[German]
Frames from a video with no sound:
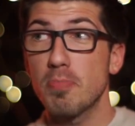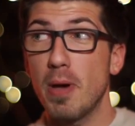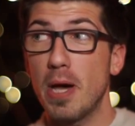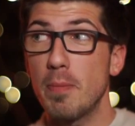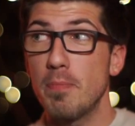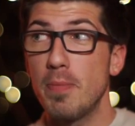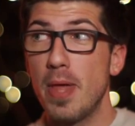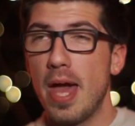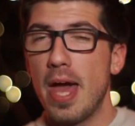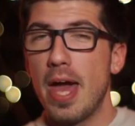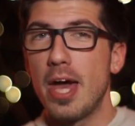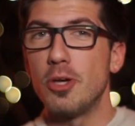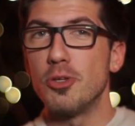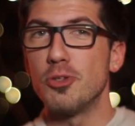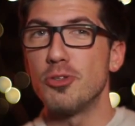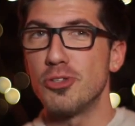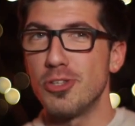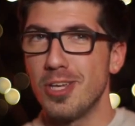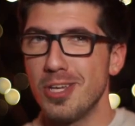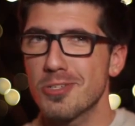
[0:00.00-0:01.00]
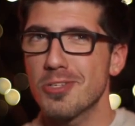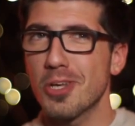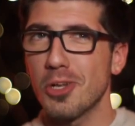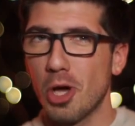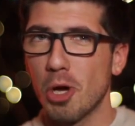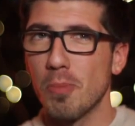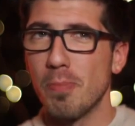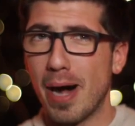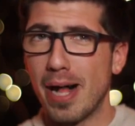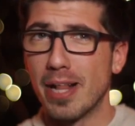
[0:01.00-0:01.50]
beim Teaser
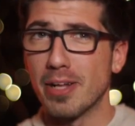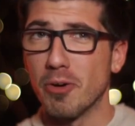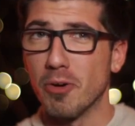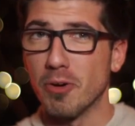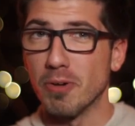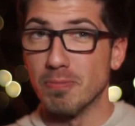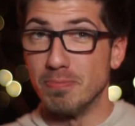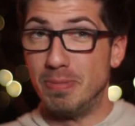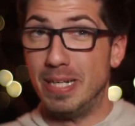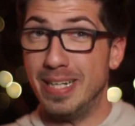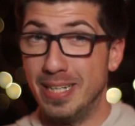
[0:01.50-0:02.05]
nochmal gucken.